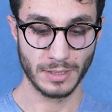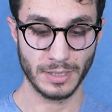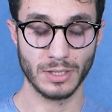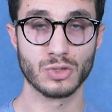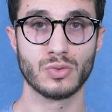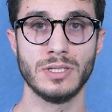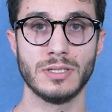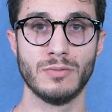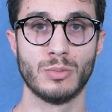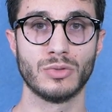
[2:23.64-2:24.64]
Et ensuite,
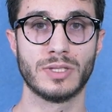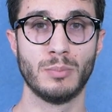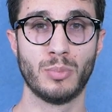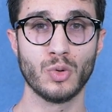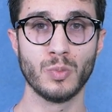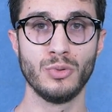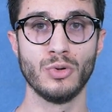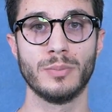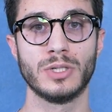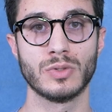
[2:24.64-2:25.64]
ils vont monter beaucoup plus haut
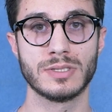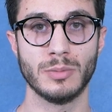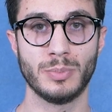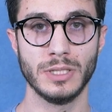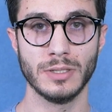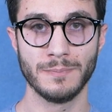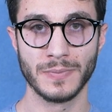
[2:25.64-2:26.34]
en micro-stepping.